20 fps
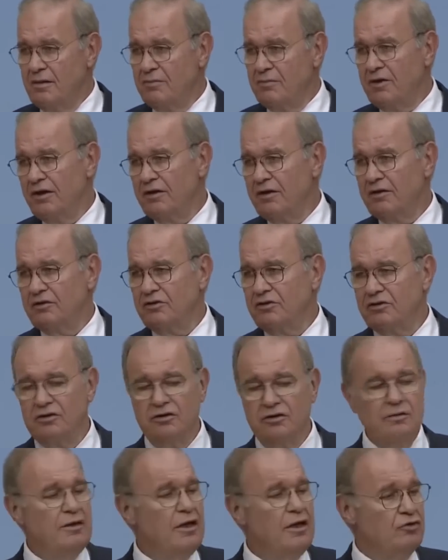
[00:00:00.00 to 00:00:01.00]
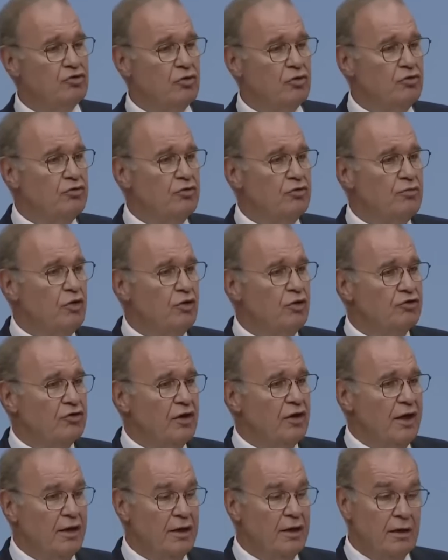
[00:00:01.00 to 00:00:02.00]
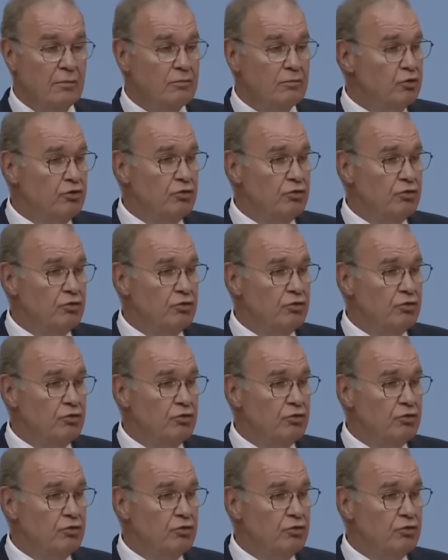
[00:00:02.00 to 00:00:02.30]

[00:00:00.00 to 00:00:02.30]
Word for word: ibrenin ışığını bile söndürmüyorsa